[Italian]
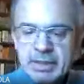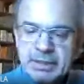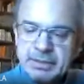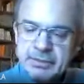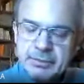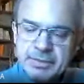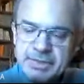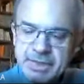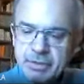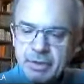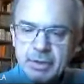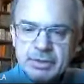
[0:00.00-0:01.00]
dovesse
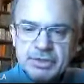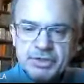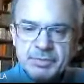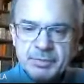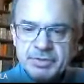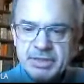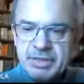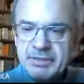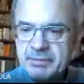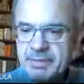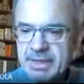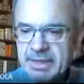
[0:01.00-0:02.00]
accoglierci
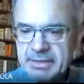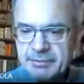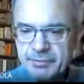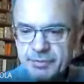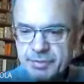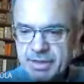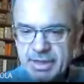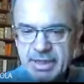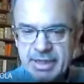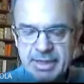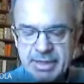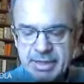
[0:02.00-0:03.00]
positivamente,
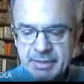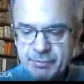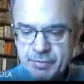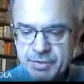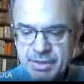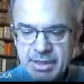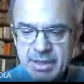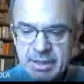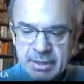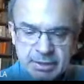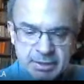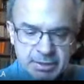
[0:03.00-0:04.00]
fosse, fosse
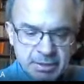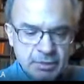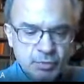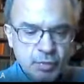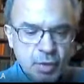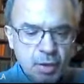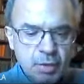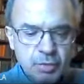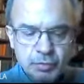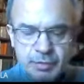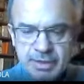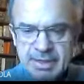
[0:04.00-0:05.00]
eh, il luogo
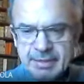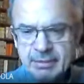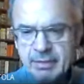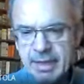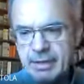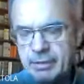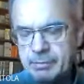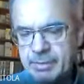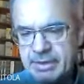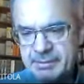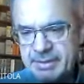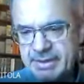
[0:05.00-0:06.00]
dove realizzare
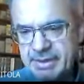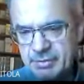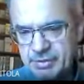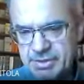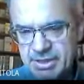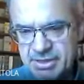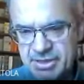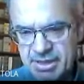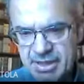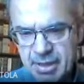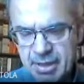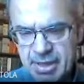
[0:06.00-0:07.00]
completamente noi stessi, il
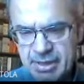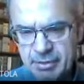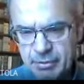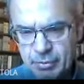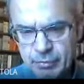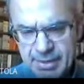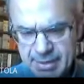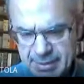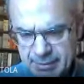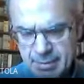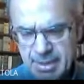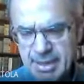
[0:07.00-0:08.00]
regno dove
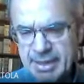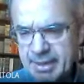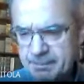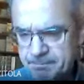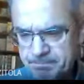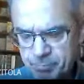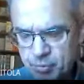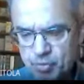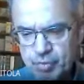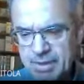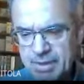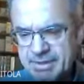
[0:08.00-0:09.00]
realizzare
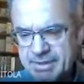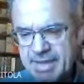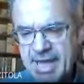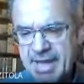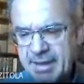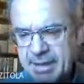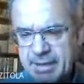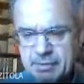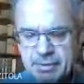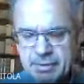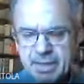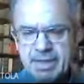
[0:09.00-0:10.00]
sulla terra quel
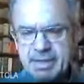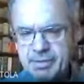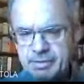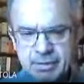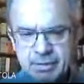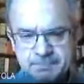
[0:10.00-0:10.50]
regno di Dio. Eh.